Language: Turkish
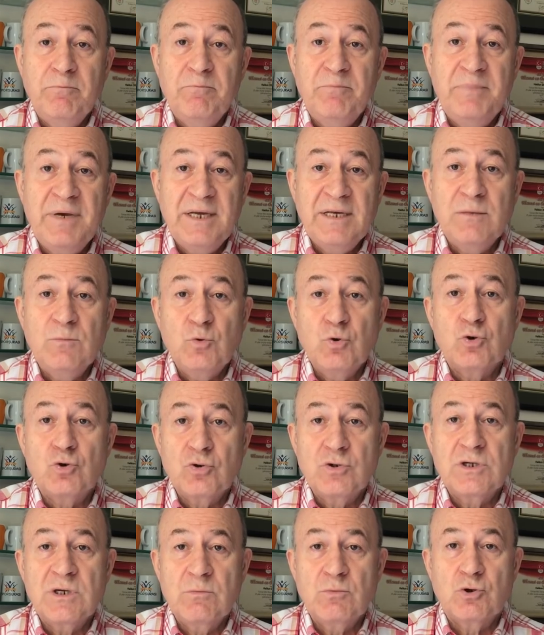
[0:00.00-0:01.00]
benim
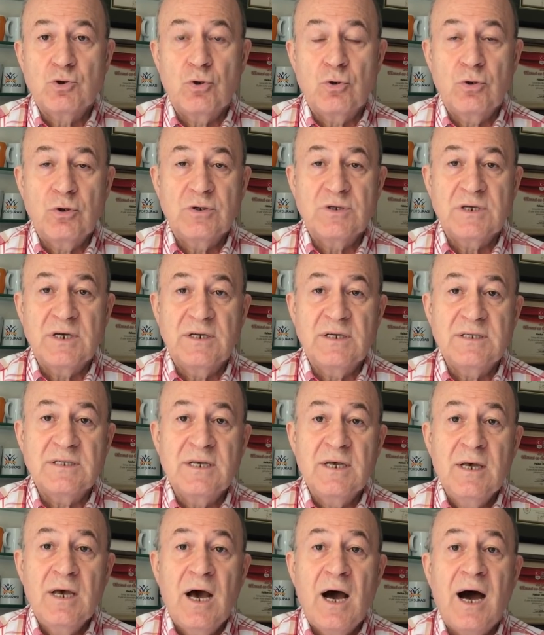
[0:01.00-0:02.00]
düşüncemi soruyorsanız
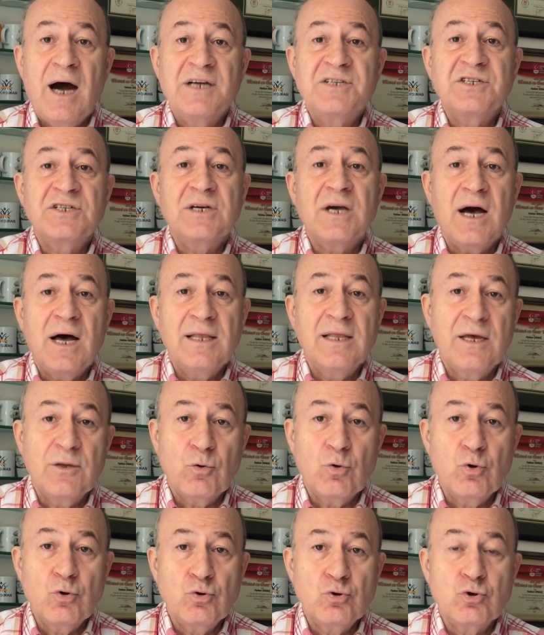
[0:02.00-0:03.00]
açık alan
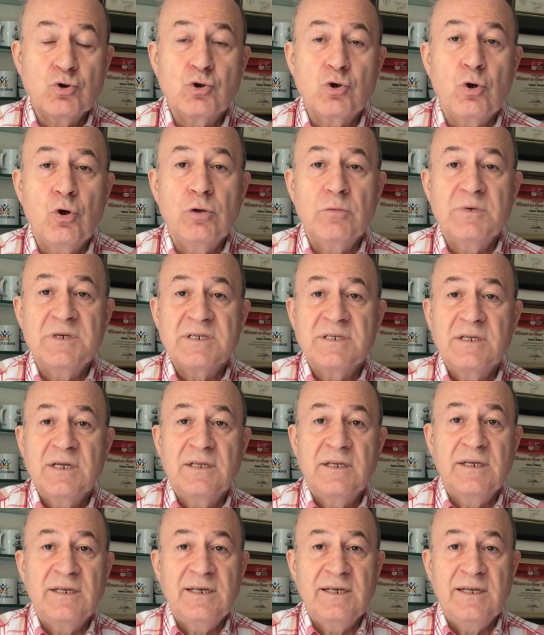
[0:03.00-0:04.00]
oyuncusu olması
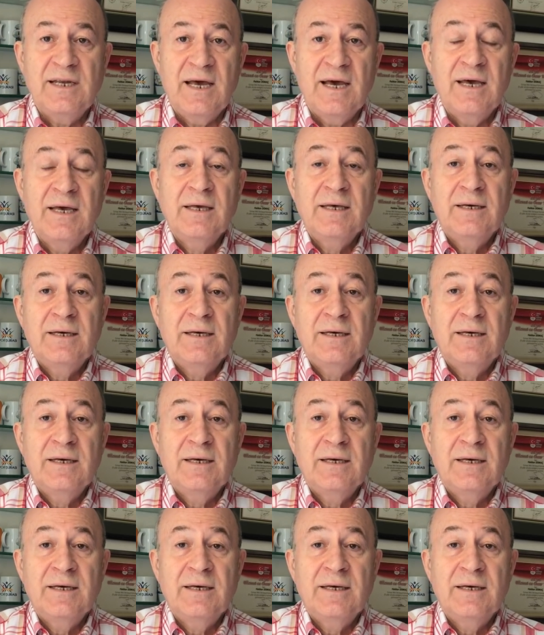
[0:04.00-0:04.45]
nedeniyle